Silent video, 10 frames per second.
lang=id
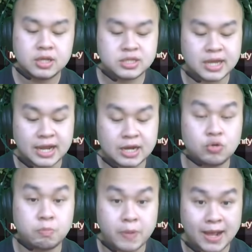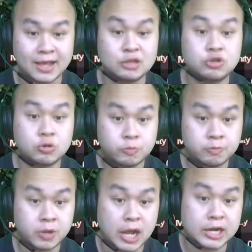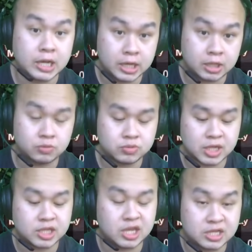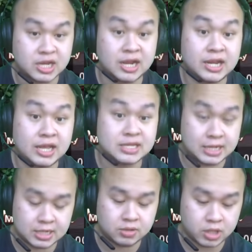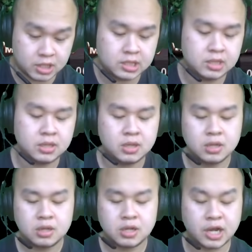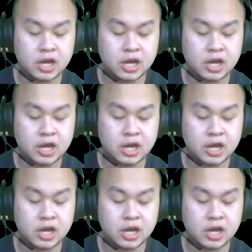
Jangan lupa ijo pun berharga itu setnya, jangan ngasal, oke? Okay? Kan